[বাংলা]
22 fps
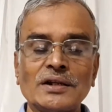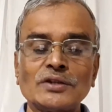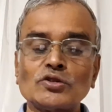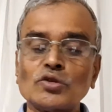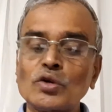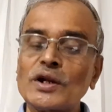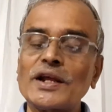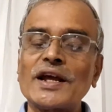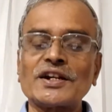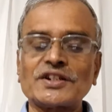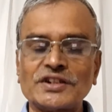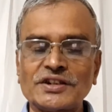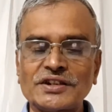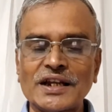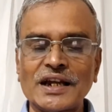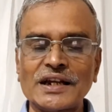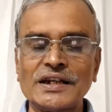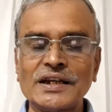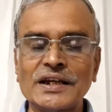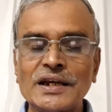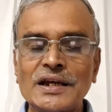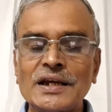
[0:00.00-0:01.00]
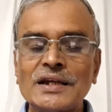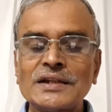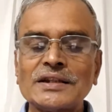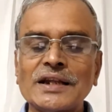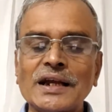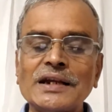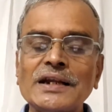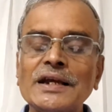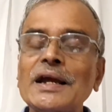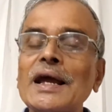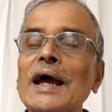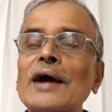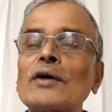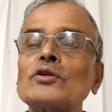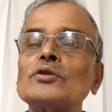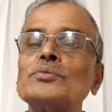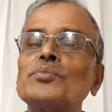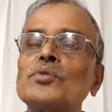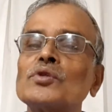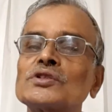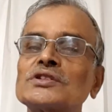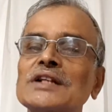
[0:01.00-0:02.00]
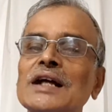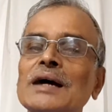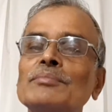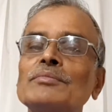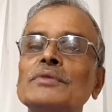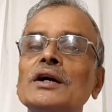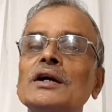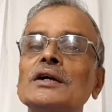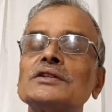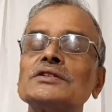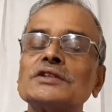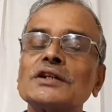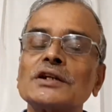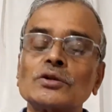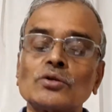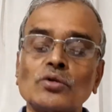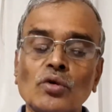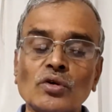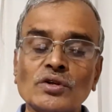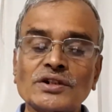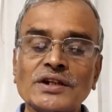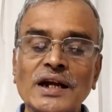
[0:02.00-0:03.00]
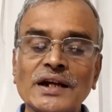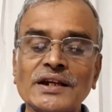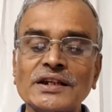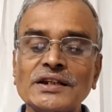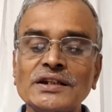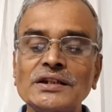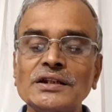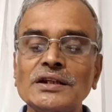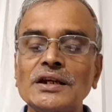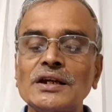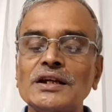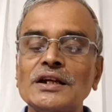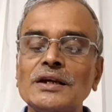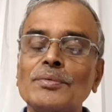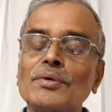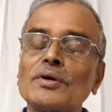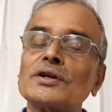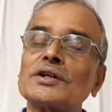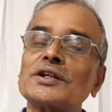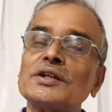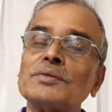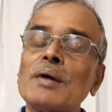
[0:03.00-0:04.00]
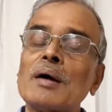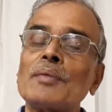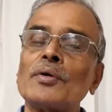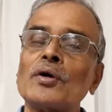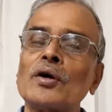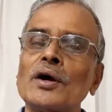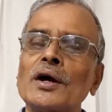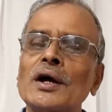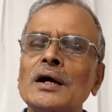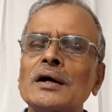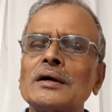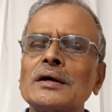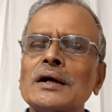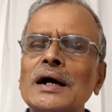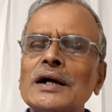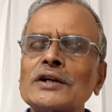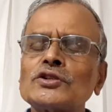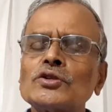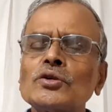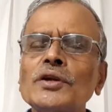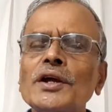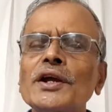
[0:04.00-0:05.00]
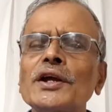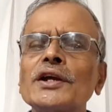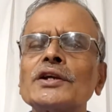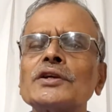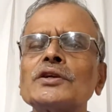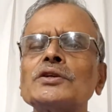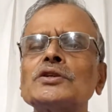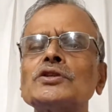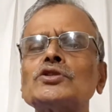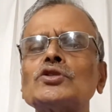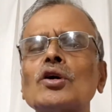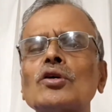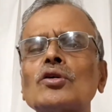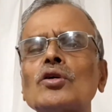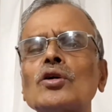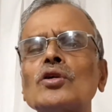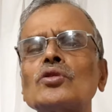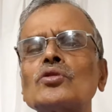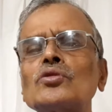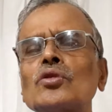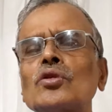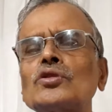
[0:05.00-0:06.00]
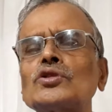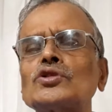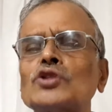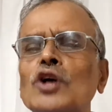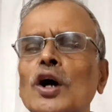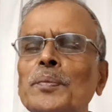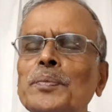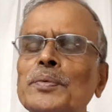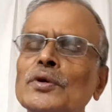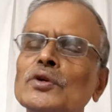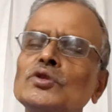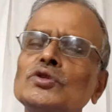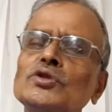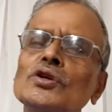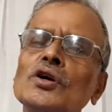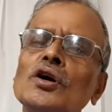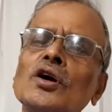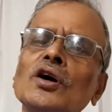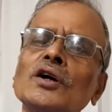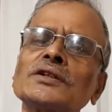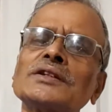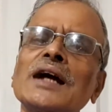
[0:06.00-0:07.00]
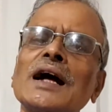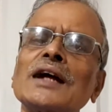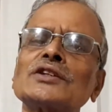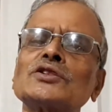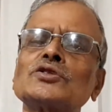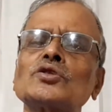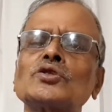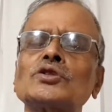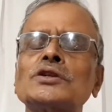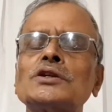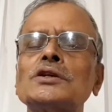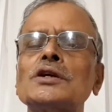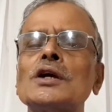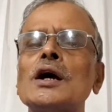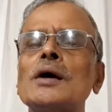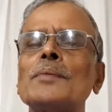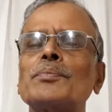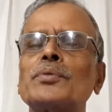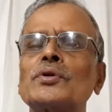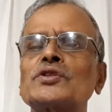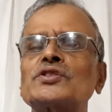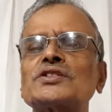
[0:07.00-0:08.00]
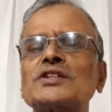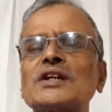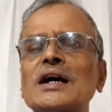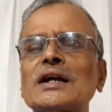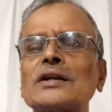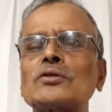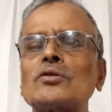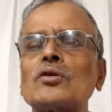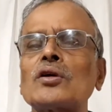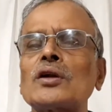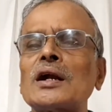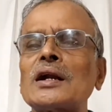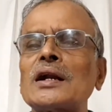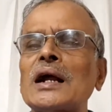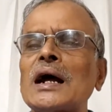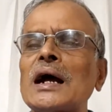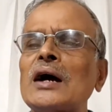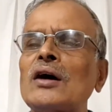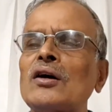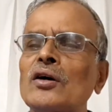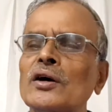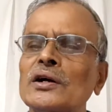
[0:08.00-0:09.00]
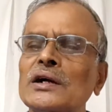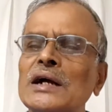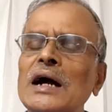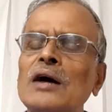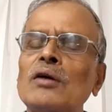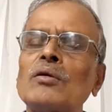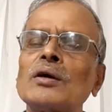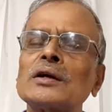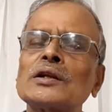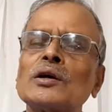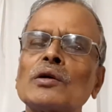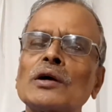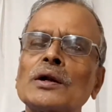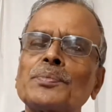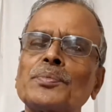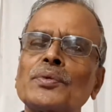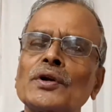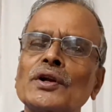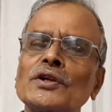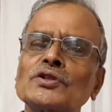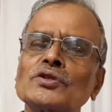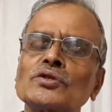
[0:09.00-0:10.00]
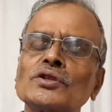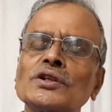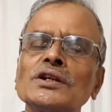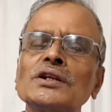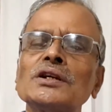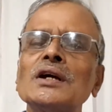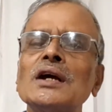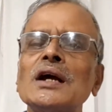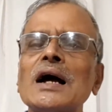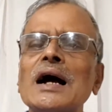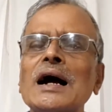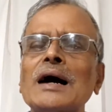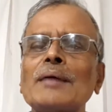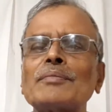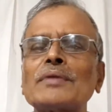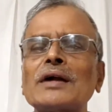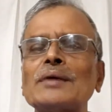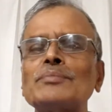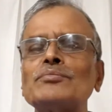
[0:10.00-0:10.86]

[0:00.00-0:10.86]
চলে আসি তাহলে তাহলে এখন বুঝলাম যে রোগটা কি এবং কিভাবে হয় আসলে এই সকল রোগ সব কিছুই হয় দাঁত যদি পরিষ্কার করা না হয় খাওয়া দাওয়ার পরে যদি আমরা